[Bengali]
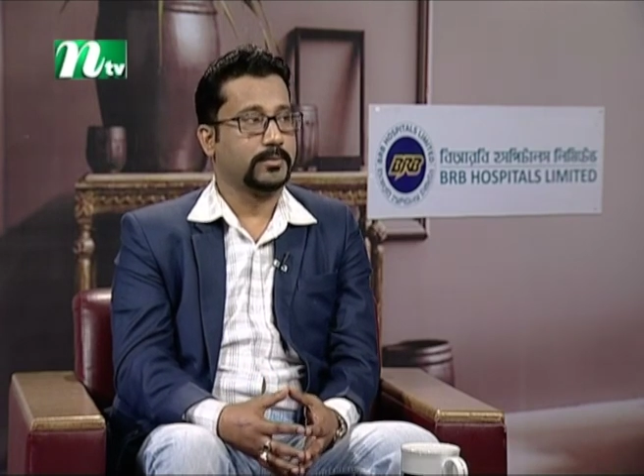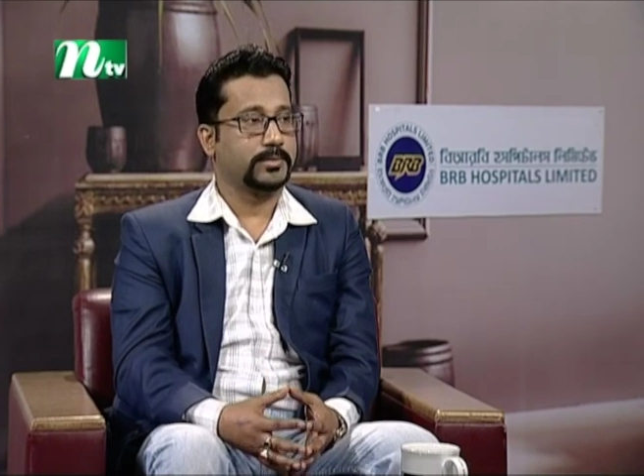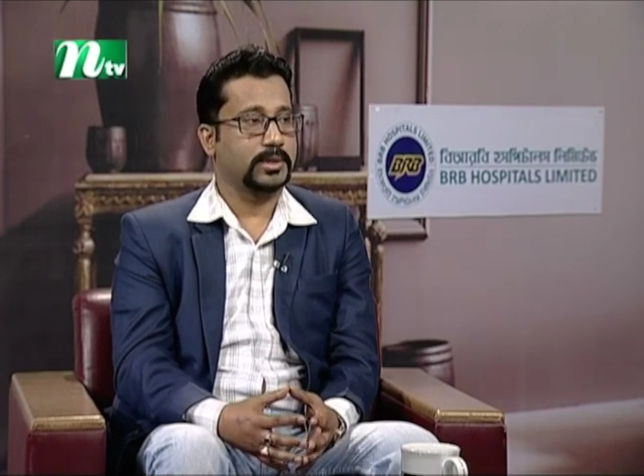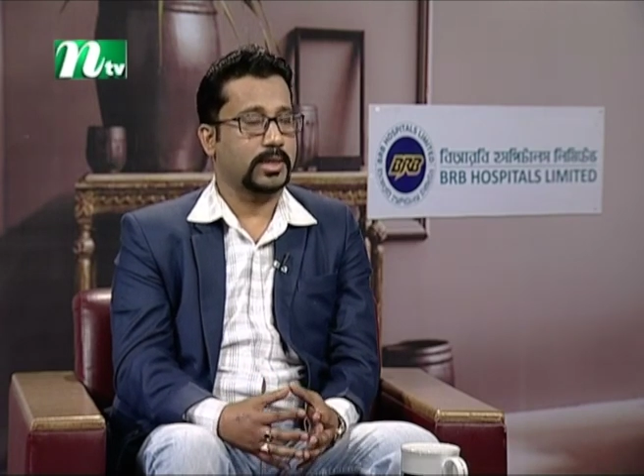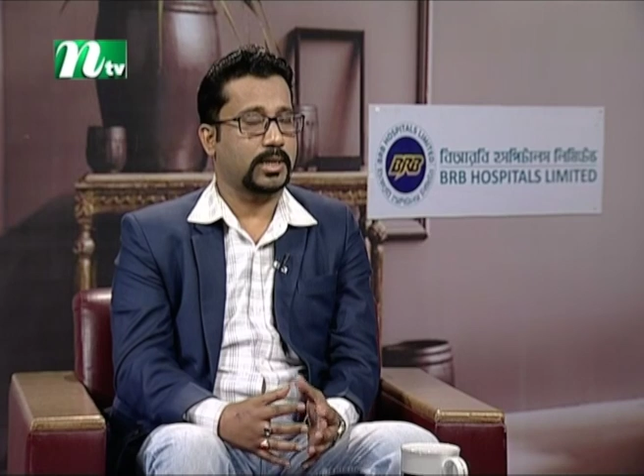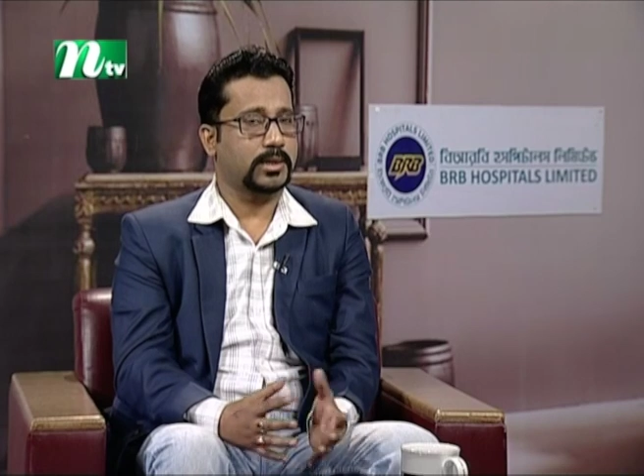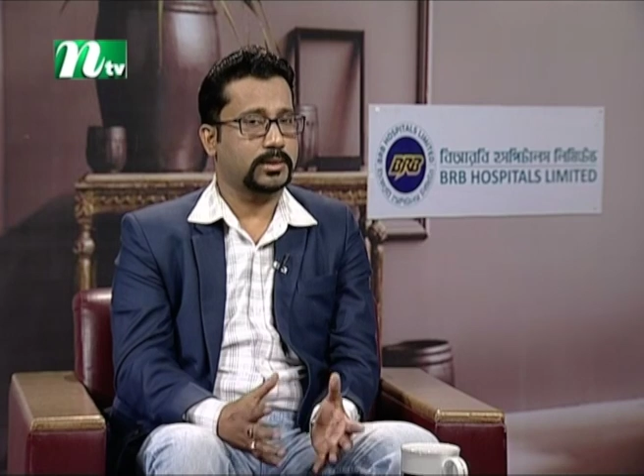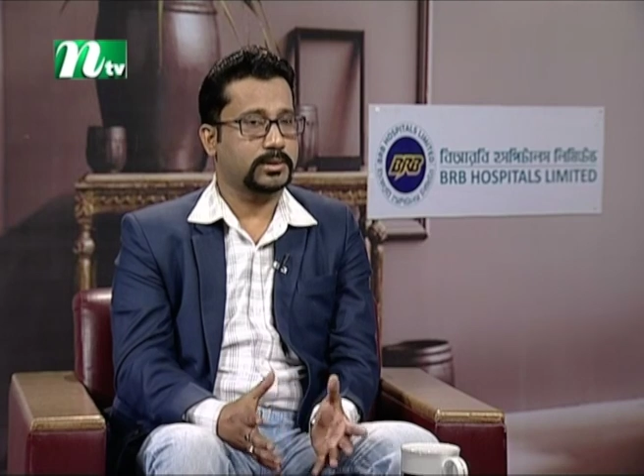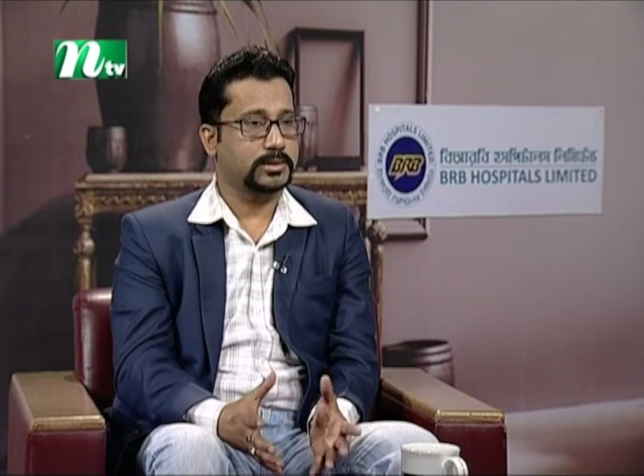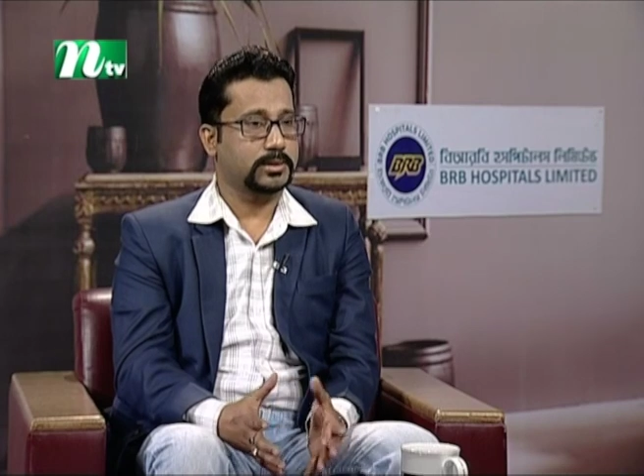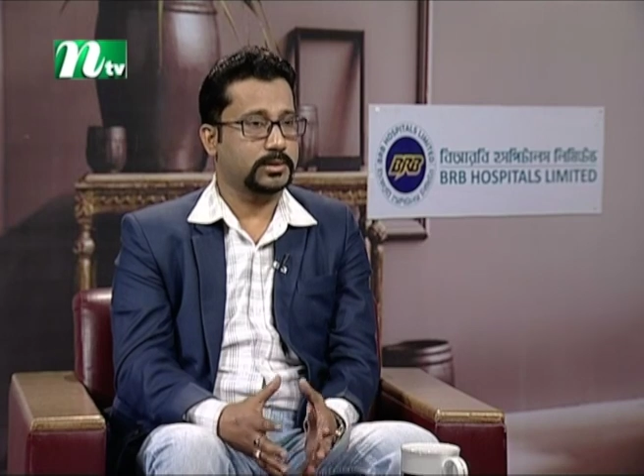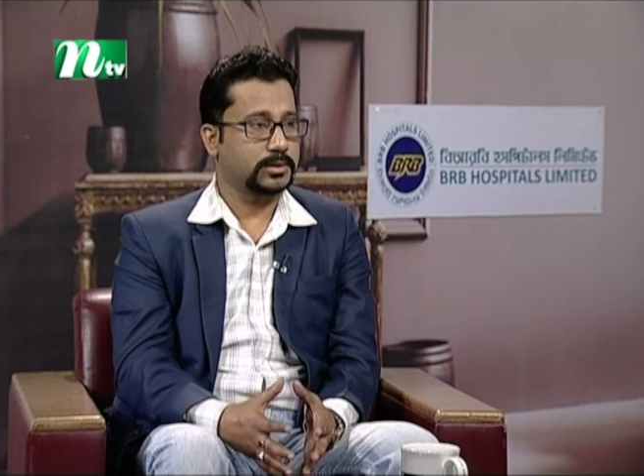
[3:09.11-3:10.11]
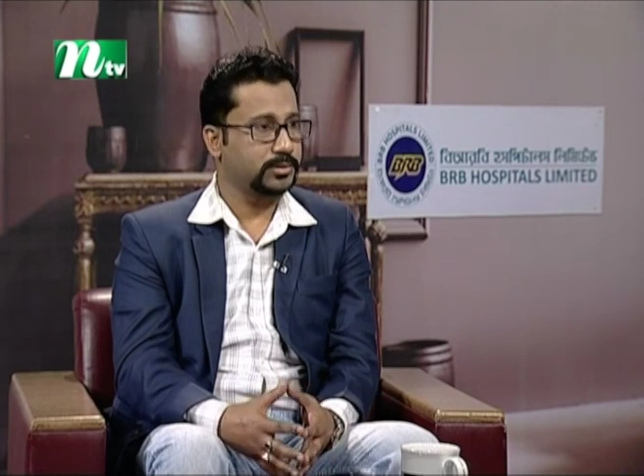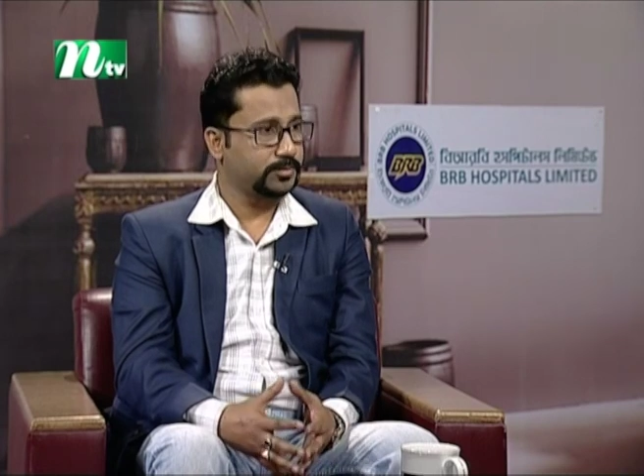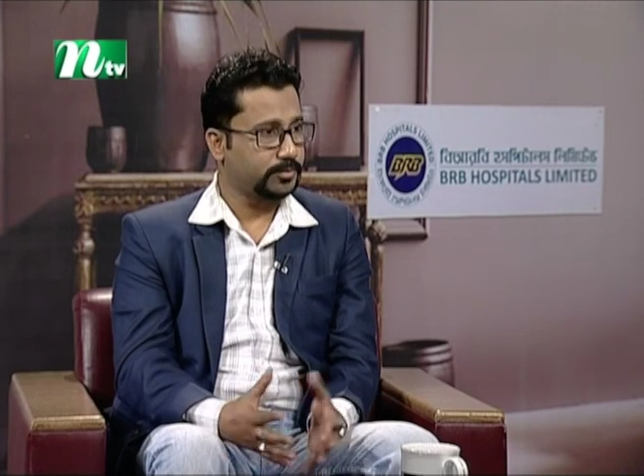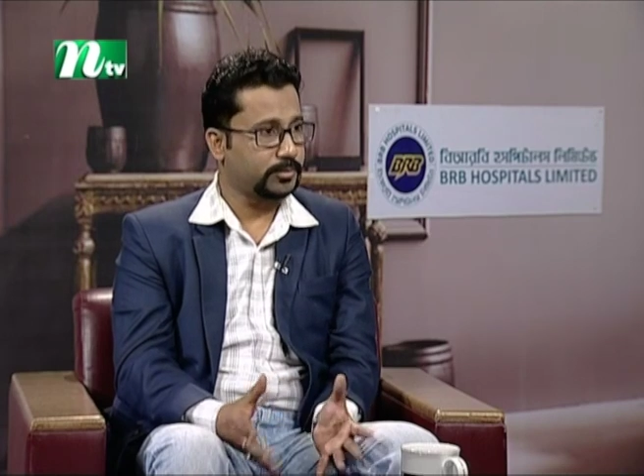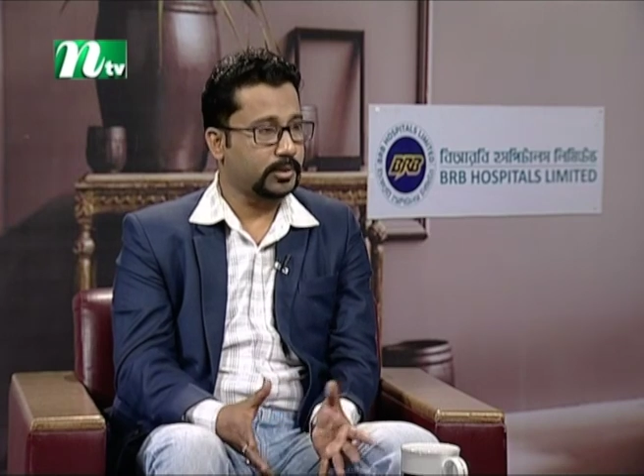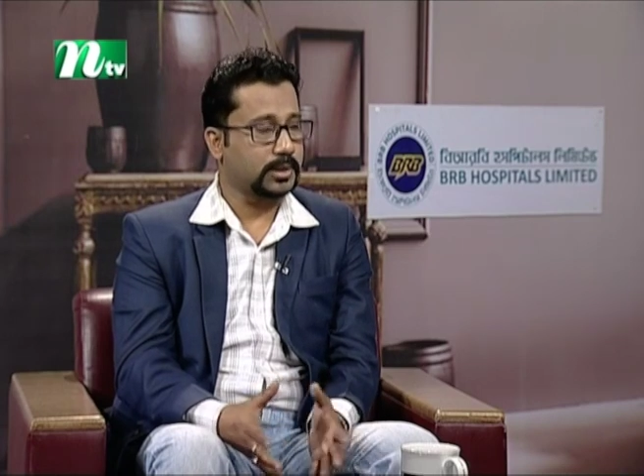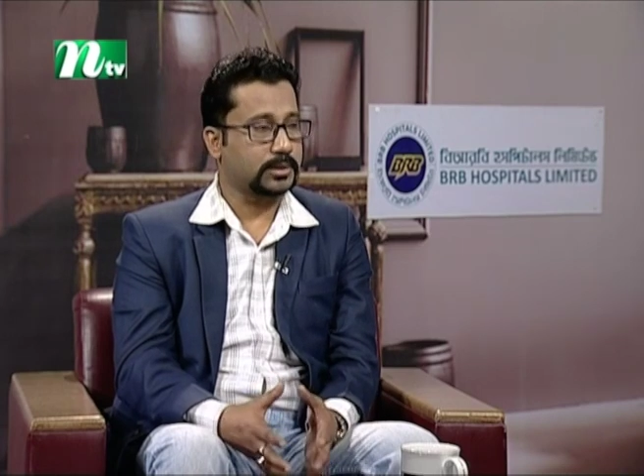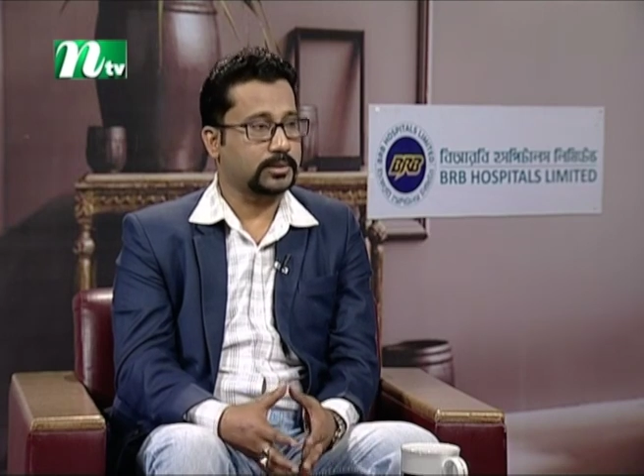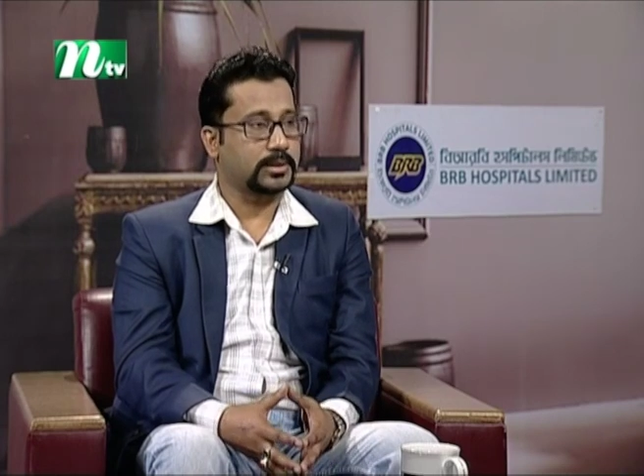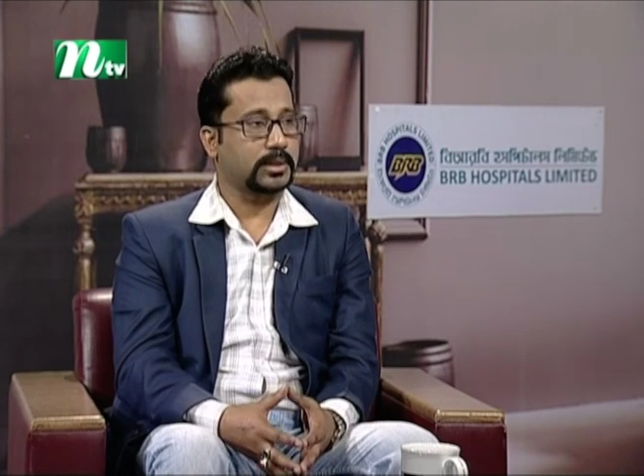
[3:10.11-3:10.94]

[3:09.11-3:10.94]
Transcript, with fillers: মানে হার্স কিছু প্রোডাক্ট